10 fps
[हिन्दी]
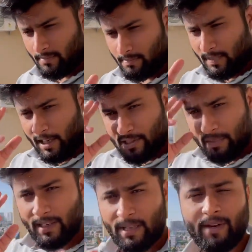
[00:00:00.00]
पाँच
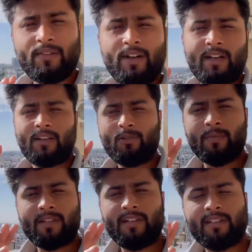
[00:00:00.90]
महीने मैंने वेट किया उस
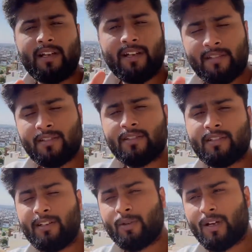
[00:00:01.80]
मर्सिडीज़ का इंजन
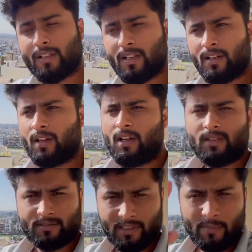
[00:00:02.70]
सीज हो गया
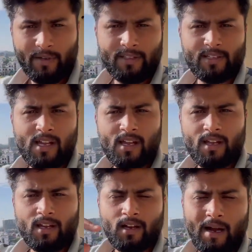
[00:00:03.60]
था जर्मनी से आया
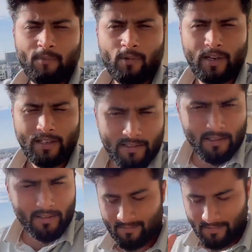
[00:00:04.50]
अब वो
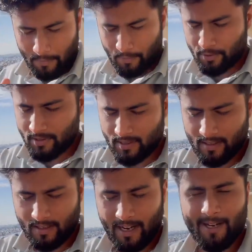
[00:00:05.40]
इंजन सब कुछ
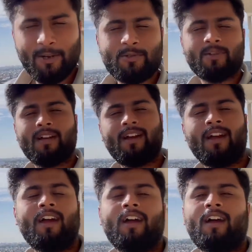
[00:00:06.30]
रेडी हो चुका
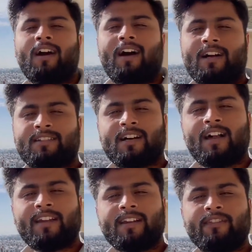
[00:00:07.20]
है आज
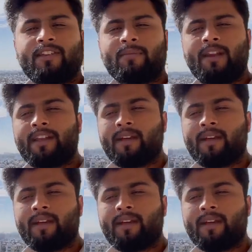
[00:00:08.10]
कार की डिलीवरी मिलेगी